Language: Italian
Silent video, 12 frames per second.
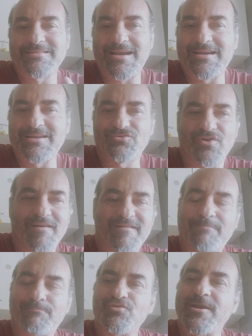che tra l'altro non
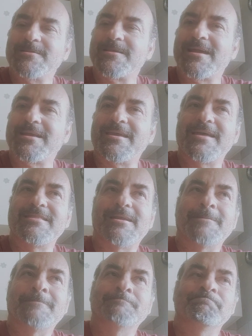aveva più niente da
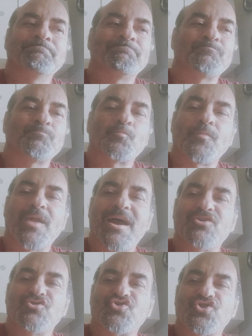chiedere,
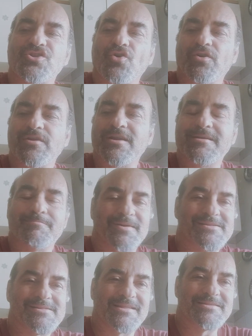è riuscito
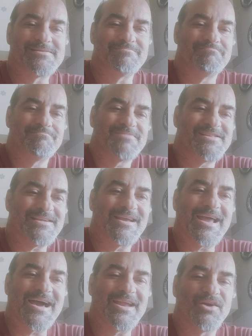nell'impresa di
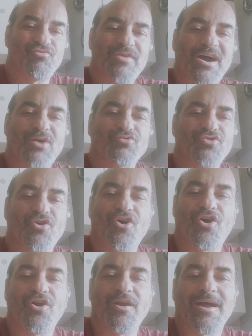siglare un
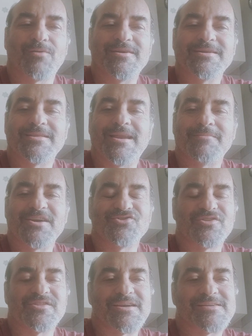autogol, quelli della
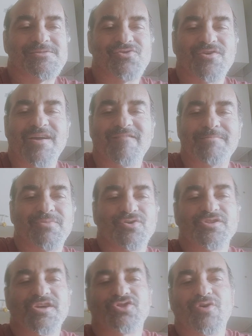mia generazione
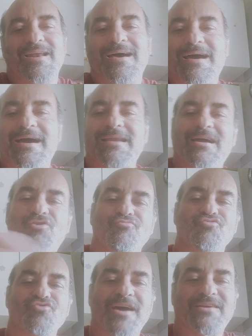avrebbero detto alla, alla
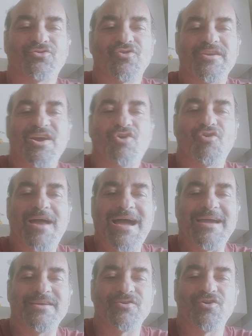Comunardo
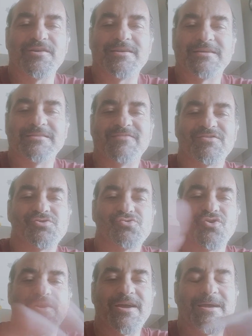Nicolai, no? il
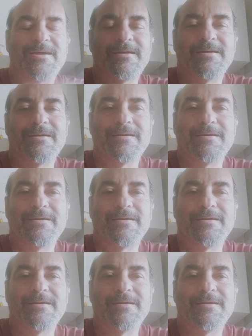difensore